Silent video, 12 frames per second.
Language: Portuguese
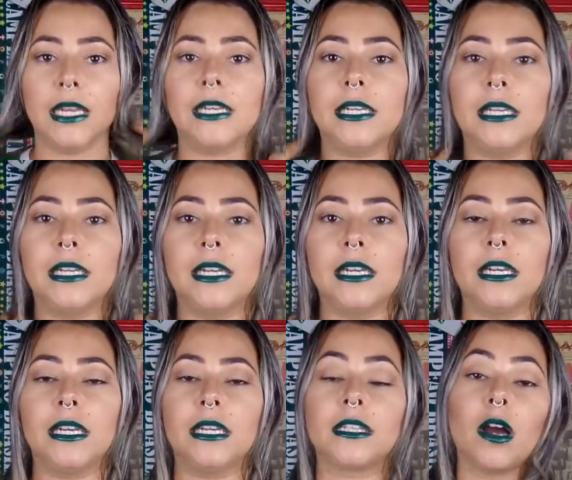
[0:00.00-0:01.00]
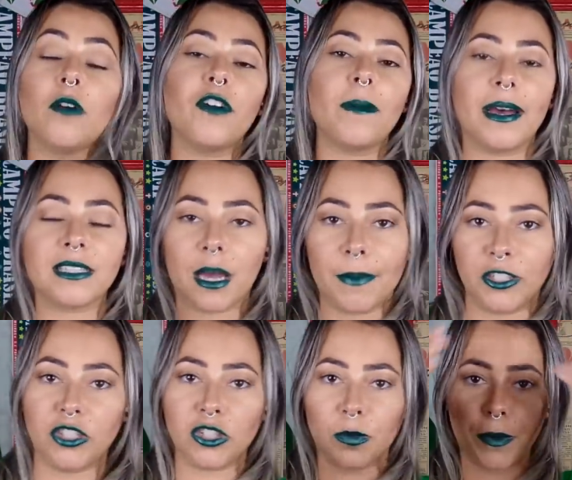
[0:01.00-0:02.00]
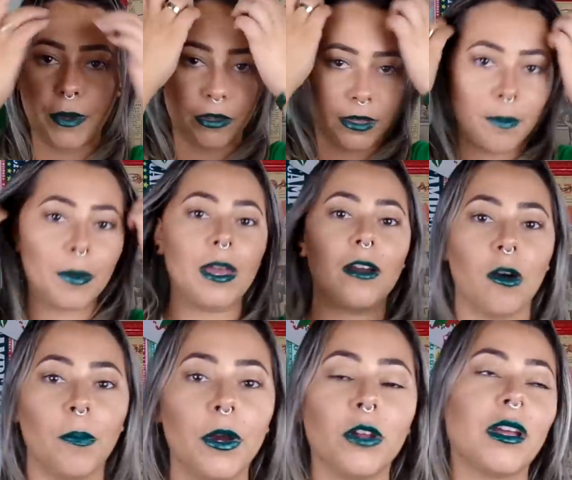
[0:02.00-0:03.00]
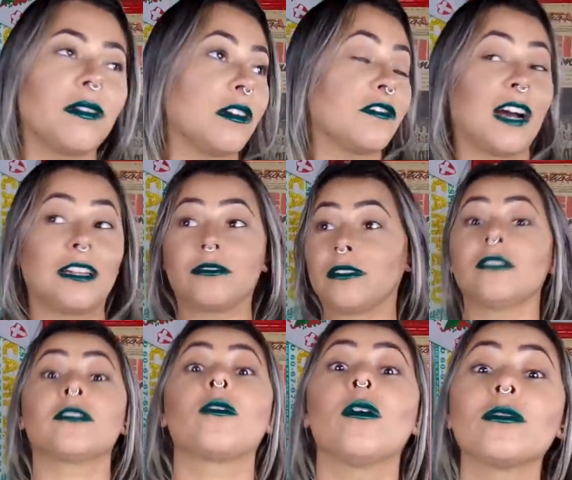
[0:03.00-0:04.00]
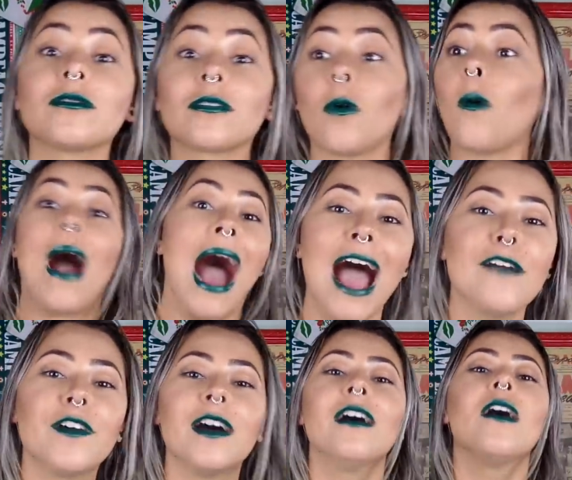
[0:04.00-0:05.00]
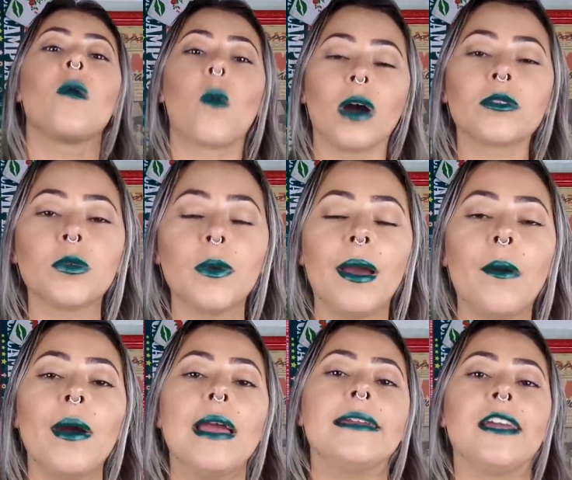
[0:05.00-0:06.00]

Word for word: E então foi basicamente isso o primeiro tempo. Quem acompanhou deve ter ficado tanto com, com raiva quanto eu.